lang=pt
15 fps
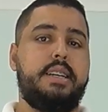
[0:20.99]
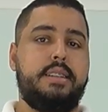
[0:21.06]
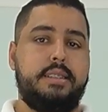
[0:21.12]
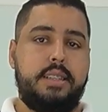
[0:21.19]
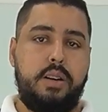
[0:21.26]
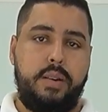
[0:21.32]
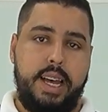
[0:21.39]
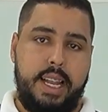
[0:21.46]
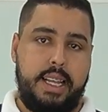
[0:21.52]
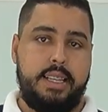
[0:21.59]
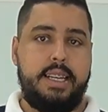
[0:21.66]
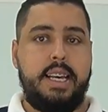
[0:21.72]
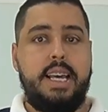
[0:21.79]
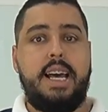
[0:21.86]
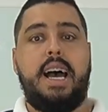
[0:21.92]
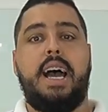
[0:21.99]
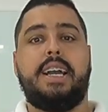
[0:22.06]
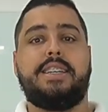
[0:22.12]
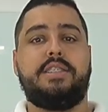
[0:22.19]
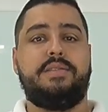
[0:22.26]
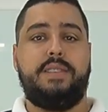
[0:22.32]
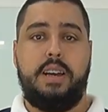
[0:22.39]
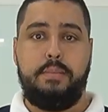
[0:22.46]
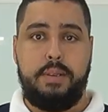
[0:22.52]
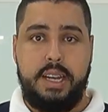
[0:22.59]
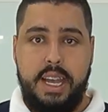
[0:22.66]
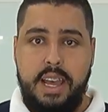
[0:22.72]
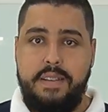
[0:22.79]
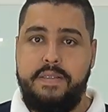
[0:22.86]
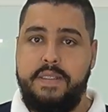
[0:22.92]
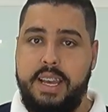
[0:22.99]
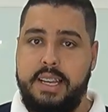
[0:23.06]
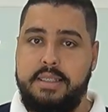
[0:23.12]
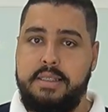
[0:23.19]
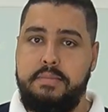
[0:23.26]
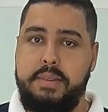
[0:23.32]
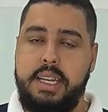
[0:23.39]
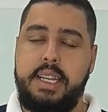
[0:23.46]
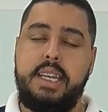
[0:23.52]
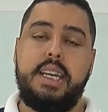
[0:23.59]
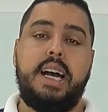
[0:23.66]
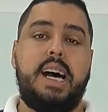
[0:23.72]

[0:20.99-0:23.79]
São elas a X-Fiber FS Mini,